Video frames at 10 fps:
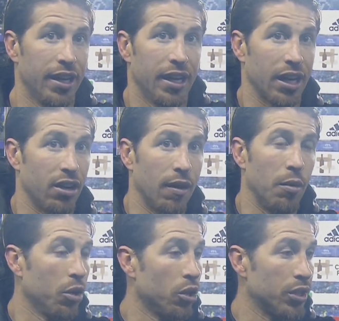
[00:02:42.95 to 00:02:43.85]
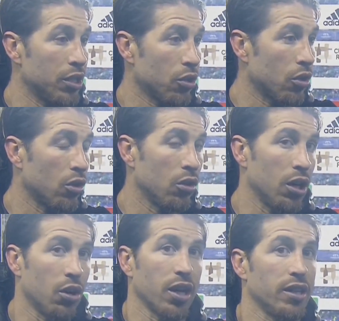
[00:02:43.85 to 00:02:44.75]
que, nos vamos muy contentos con el
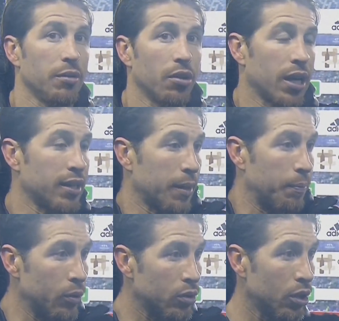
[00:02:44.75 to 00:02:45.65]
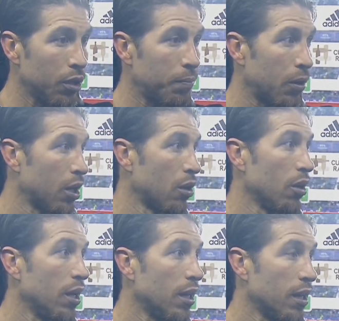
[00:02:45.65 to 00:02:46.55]
objetivo que eran tres puntos, ponernos
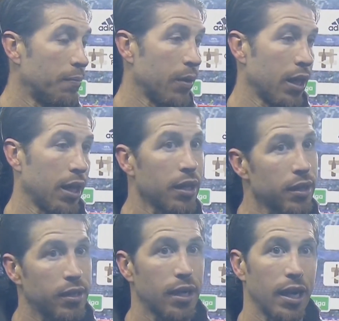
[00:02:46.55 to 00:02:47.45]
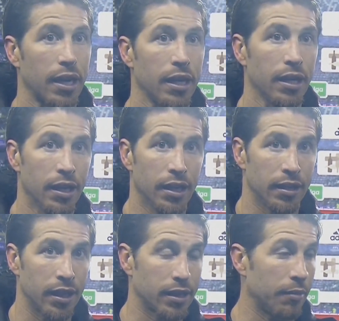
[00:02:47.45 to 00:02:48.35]
líder después de, estar ahí
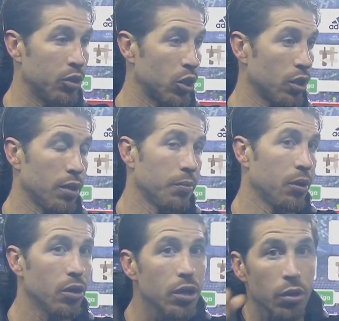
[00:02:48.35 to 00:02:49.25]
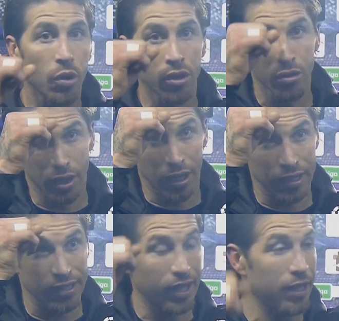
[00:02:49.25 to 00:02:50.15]
detrás mucho tiempo y bueno, a
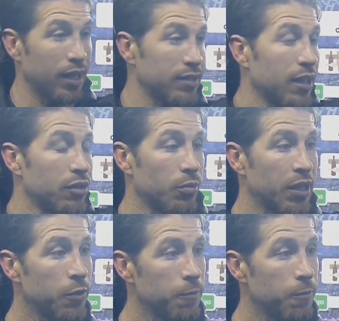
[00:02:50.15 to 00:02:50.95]
seguir, a seguir sumando.